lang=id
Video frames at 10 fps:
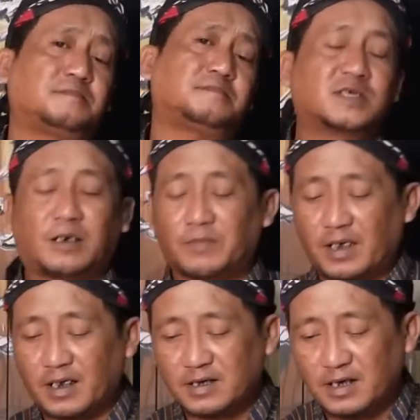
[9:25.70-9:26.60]
Sampai
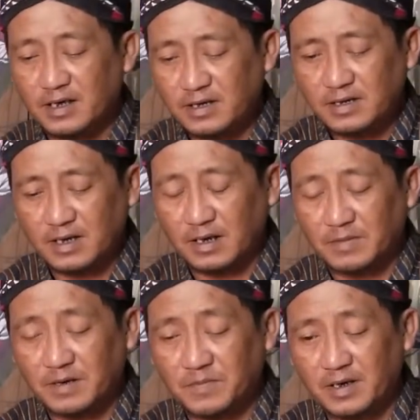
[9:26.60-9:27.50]
akhirnya ini yang
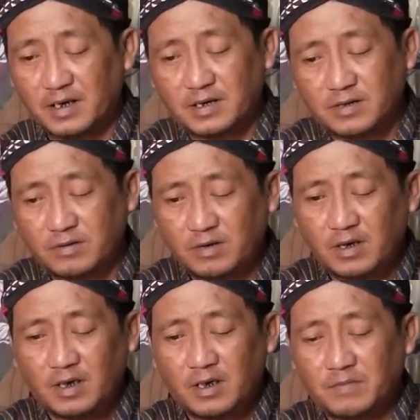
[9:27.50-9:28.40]
namanya Pada itu
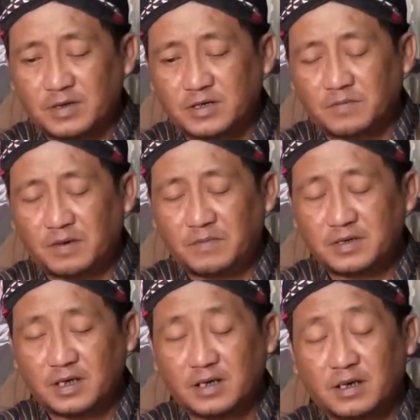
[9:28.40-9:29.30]
mencoba
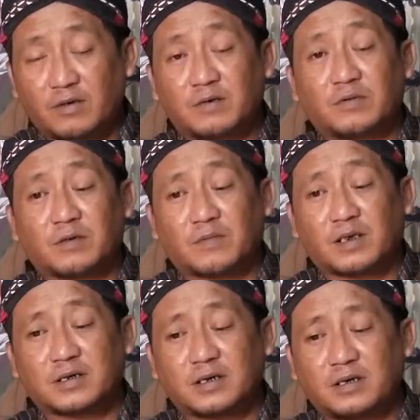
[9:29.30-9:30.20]
mencari tahu
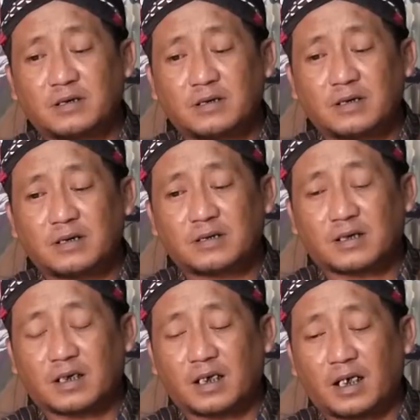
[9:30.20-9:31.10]
informasi
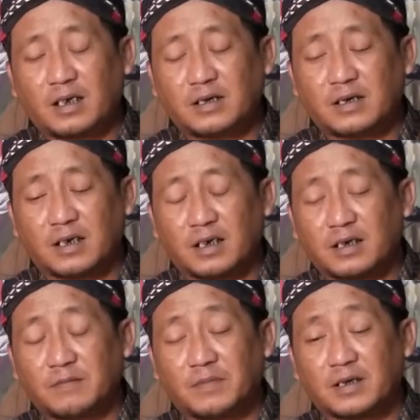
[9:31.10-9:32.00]
terkait dengan
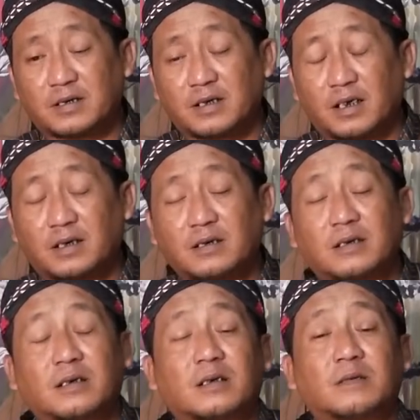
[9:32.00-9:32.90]
kematian
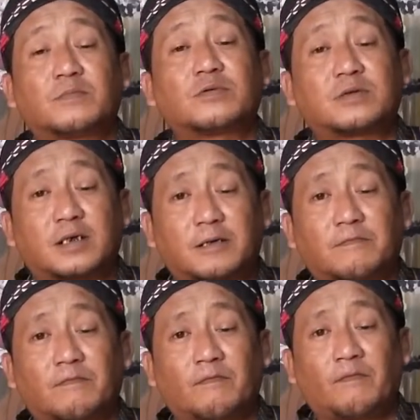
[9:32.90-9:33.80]
putri.
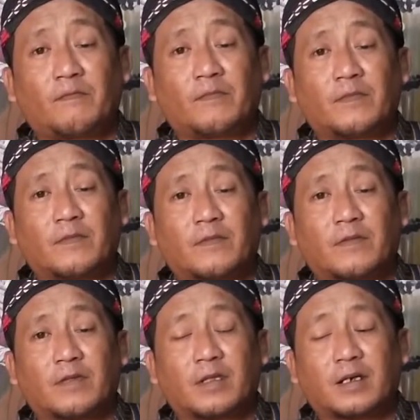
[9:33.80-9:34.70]

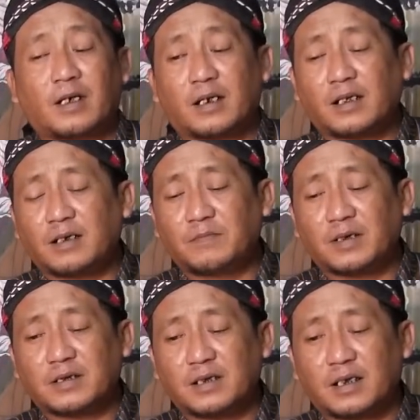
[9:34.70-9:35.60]
Karena
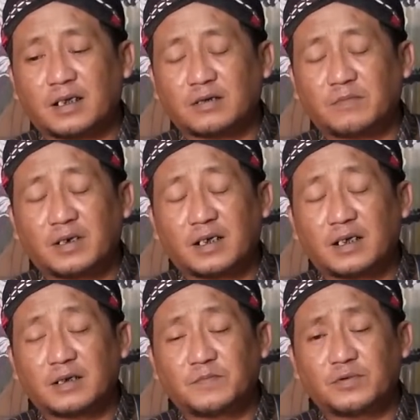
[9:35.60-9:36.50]
kematian atau
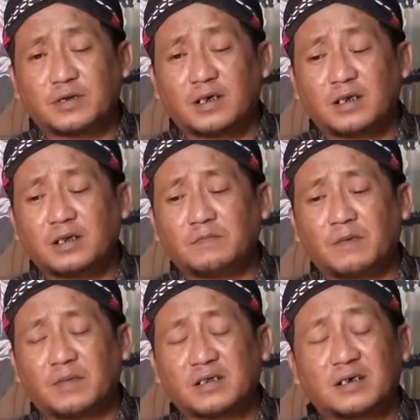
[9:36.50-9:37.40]
meninggalnya putri ini
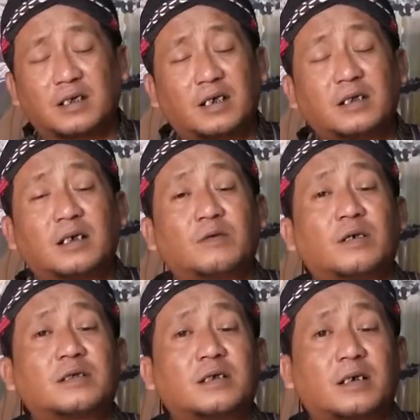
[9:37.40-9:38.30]
memang sedikit tidak
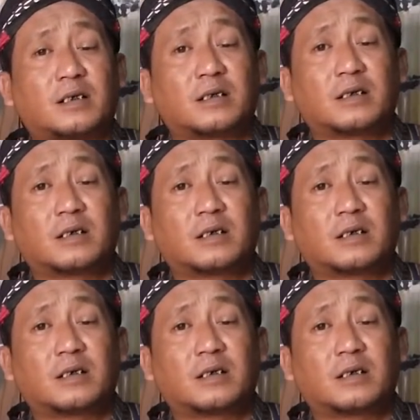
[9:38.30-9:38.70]
wajar